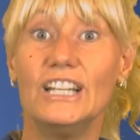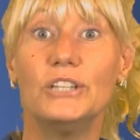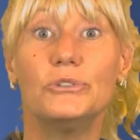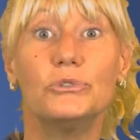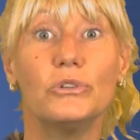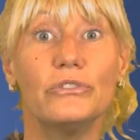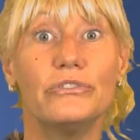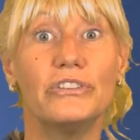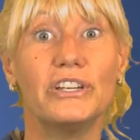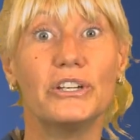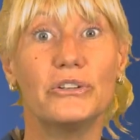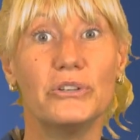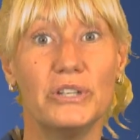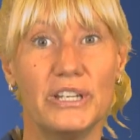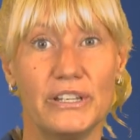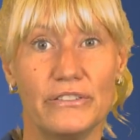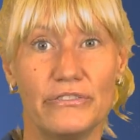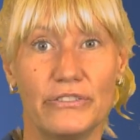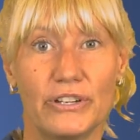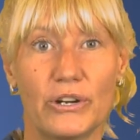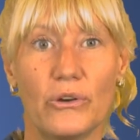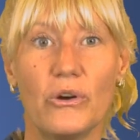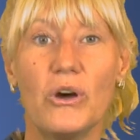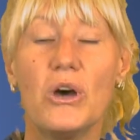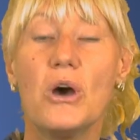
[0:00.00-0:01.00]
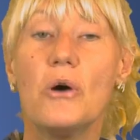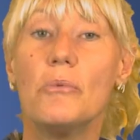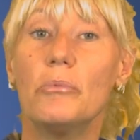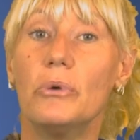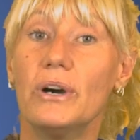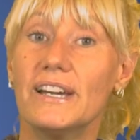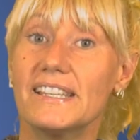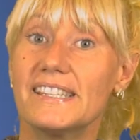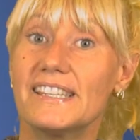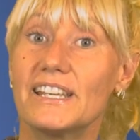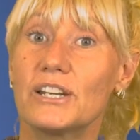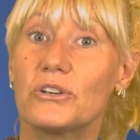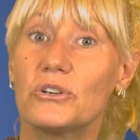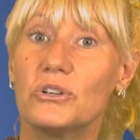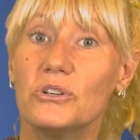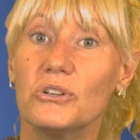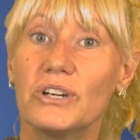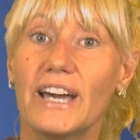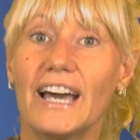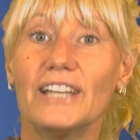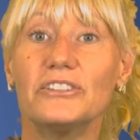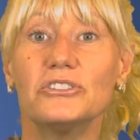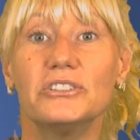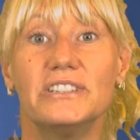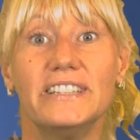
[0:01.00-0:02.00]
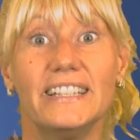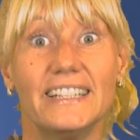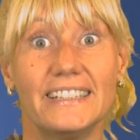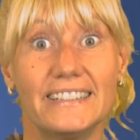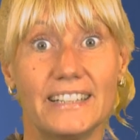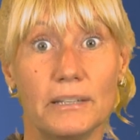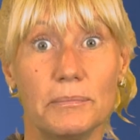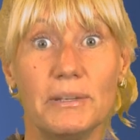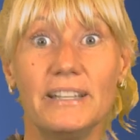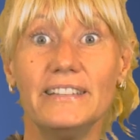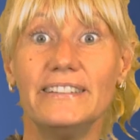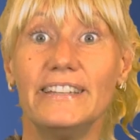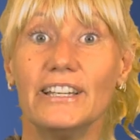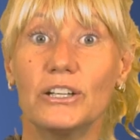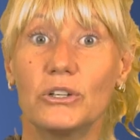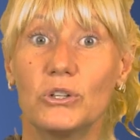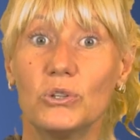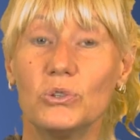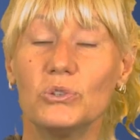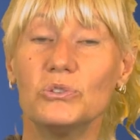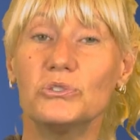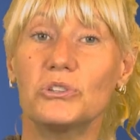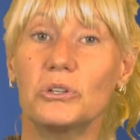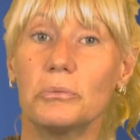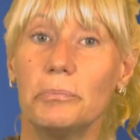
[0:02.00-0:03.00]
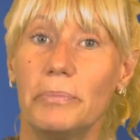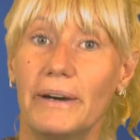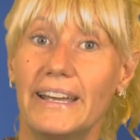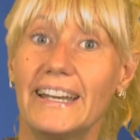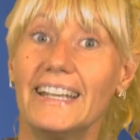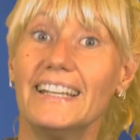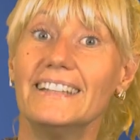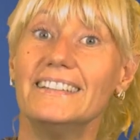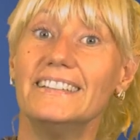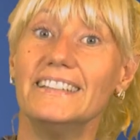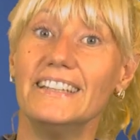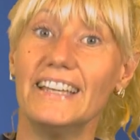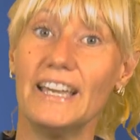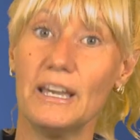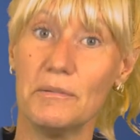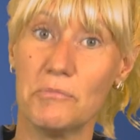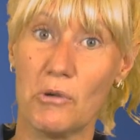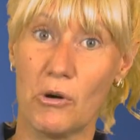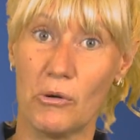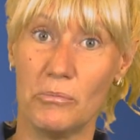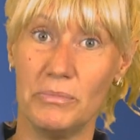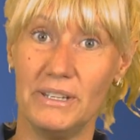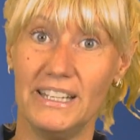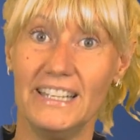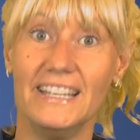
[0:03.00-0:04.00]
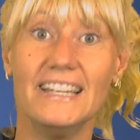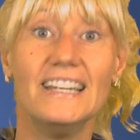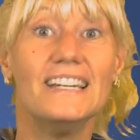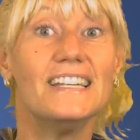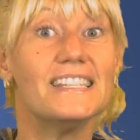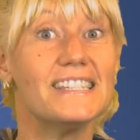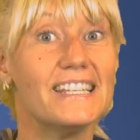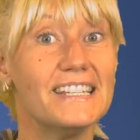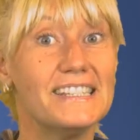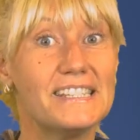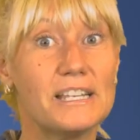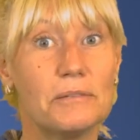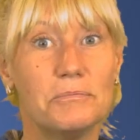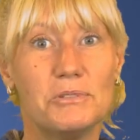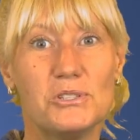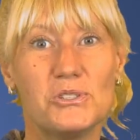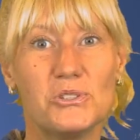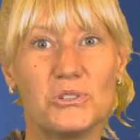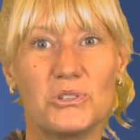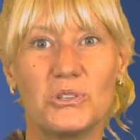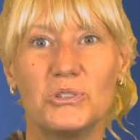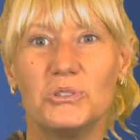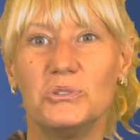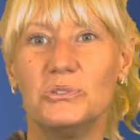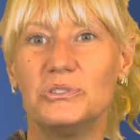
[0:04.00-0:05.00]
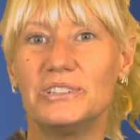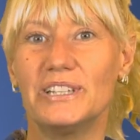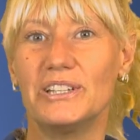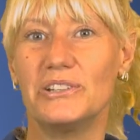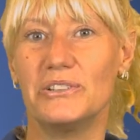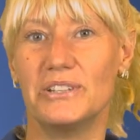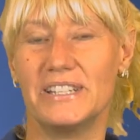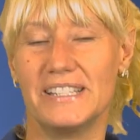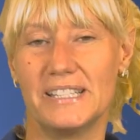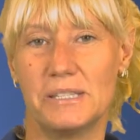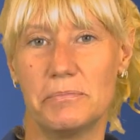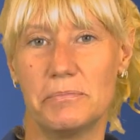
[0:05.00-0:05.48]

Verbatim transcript: il tuo frigorifero può essere collocato direttamente contro pareti e mobili senza bisogno di ulteriore